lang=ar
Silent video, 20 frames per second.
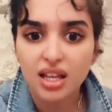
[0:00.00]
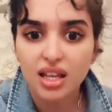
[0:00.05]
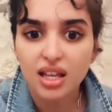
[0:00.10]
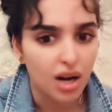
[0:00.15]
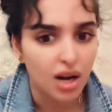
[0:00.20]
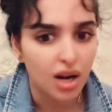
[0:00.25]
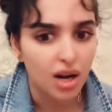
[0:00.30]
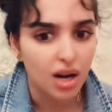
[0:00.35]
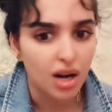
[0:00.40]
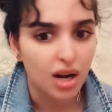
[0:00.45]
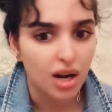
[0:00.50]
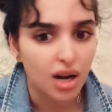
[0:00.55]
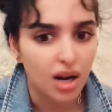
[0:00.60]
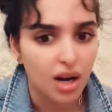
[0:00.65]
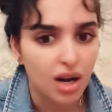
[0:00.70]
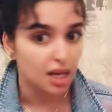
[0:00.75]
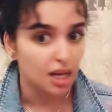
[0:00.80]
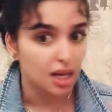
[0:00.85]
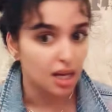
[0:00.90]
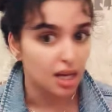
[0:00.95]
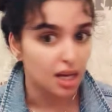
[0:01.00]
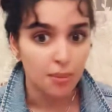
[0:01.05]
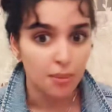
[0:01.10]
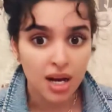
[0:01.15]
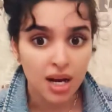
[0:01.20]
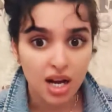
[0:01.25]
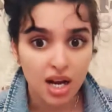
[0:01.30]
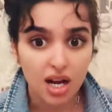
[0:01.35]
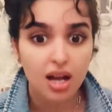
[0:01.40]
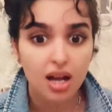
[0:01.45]
مرة أقول لك جاني
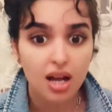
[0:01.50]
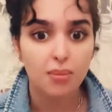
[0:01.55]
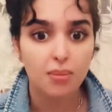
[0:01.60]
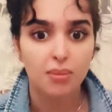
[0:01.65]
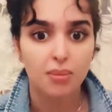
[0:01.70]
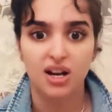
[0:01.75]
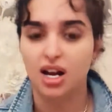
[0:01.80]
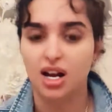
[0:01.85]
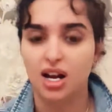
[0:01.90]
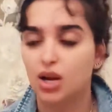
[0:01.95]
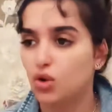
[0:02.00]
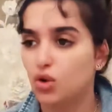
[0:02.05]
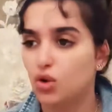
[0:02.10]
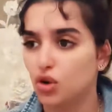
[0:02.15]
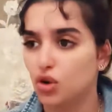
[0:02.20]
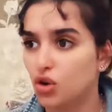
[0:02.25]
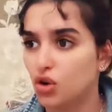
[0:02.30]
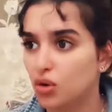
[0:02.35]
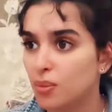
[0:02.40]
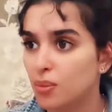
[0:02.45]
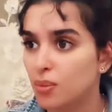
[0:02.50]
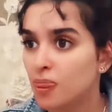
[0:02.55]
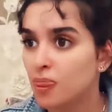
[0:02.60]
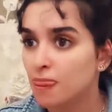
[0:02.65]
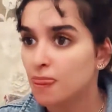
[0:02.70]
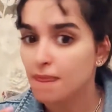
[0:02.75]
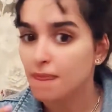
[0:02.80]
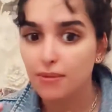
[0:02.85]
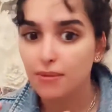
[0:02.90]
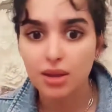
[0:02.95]
قمل مرة أقول
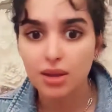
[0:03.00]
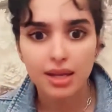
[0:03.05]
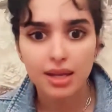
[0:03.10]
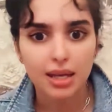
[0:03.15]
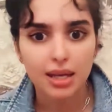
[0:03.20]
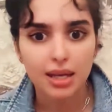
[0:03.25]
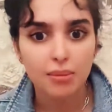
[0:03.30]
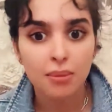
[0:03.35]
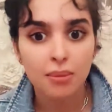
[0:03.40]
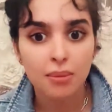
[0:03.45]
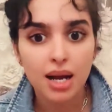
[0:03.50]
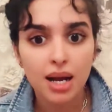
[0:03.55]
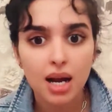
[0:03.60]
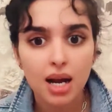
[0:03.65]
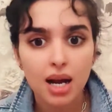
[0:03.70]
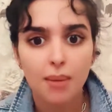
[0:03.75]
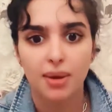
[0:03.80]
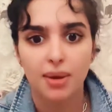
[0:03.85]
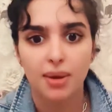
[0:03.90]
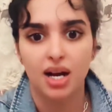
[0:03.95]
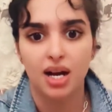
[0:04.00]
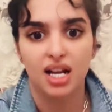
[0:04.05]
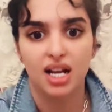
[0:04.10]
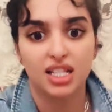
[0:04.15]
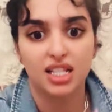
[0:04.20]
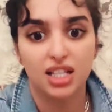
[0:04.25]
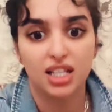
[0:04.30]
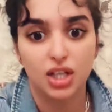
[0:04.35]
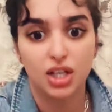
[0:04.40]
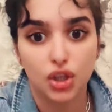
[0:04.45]
لكم كل مرة
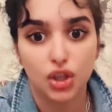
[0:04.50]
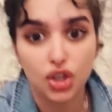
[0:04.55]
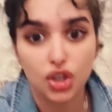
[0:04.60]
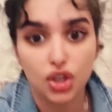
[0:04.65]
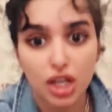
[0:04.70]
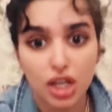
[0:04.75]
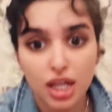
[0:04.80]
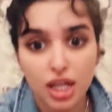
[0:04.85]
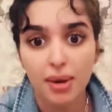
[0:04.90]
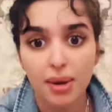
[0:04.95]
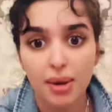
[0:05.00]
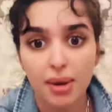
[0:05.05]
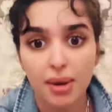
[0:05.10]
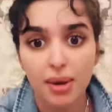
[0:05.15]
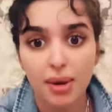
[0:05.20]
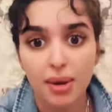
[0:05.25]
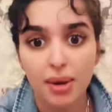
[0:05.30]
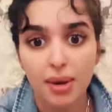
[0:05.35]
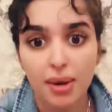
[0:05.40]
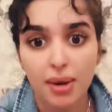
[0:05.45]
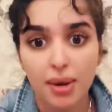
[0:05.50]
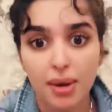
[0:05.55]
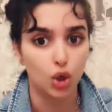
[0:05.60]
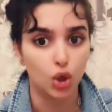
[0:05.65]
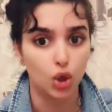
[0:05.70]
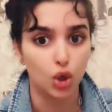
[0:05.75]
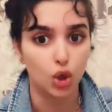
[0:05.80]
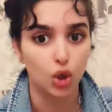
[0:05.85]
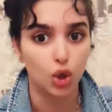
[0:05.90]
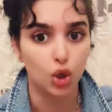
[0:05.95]
مرة كسرت رجلي مرة
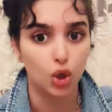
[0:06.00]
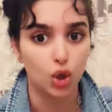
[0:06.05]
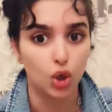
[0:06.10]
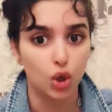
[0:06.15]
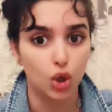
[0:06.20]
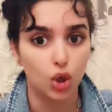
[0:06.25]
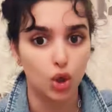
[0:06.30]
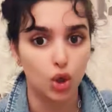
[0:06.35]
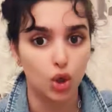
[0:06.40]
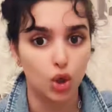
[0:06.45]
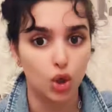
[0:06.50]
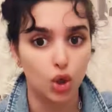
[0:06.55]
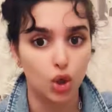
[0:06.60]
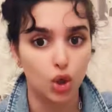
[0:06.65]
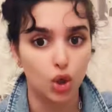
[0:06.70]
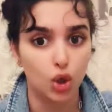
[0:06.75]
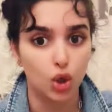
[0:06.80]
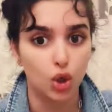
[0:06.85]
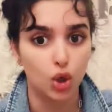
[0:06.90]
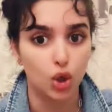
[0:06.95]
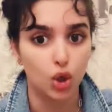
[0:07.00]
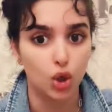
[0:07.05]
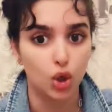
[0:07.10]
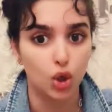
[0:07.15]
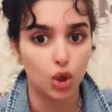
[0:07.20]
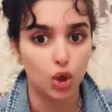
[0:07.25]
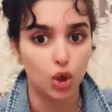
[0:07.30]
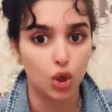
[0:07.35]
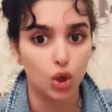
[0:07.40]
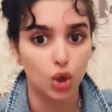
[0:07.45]
جاتني كورونا مرة ج...
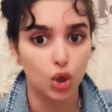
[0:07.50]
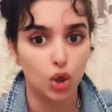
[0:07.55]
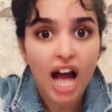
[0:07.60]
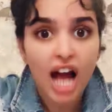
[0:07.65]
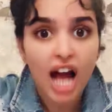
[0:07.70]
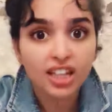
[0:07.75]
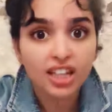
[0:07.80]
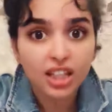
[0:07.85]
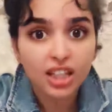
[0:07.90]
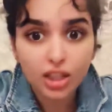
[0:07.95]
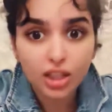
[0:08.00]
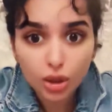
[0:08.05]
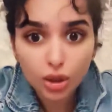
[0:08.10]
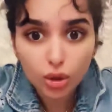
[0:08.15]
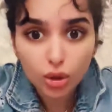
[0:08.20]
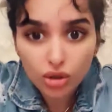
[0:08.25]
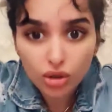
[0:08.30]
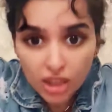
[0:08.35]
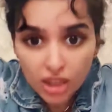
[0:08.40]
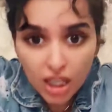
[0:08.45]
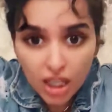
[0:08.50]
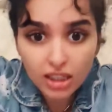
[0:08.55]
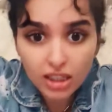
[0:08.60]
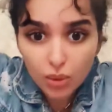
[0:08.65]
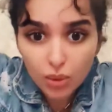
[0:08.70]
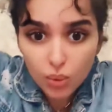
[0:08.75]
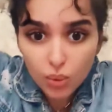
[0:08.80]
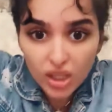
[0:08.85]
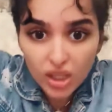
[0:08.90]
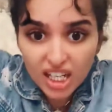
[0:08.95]
يا حول حتى التيك توك
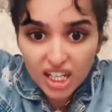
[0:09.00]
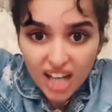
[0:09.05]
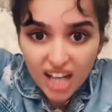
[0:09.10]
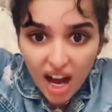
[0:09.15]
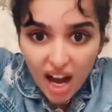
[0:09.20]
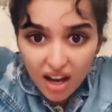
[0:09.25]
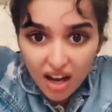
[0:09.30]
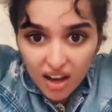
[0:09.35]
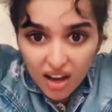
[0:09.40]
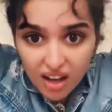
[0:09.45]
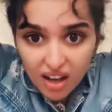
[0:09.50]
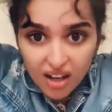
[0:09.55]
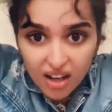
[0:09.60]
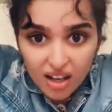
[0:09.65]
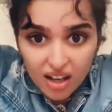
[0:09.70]
صار يسوي كده